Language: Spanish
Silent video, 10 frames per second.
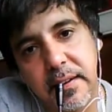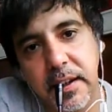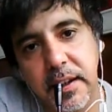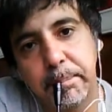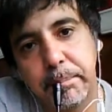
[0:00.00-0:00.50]

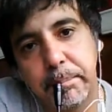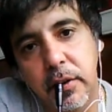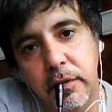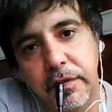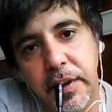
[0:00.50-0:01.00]
y
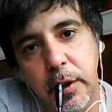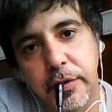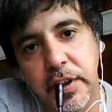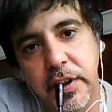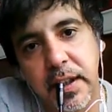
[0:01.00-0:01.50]
pedófilos
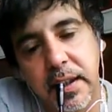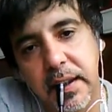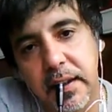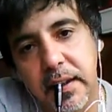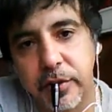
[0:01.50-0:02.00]
y de
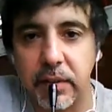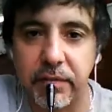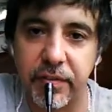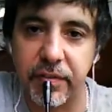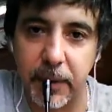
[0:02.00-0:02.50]
generación
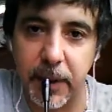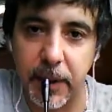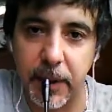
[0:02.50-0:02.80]
enferma.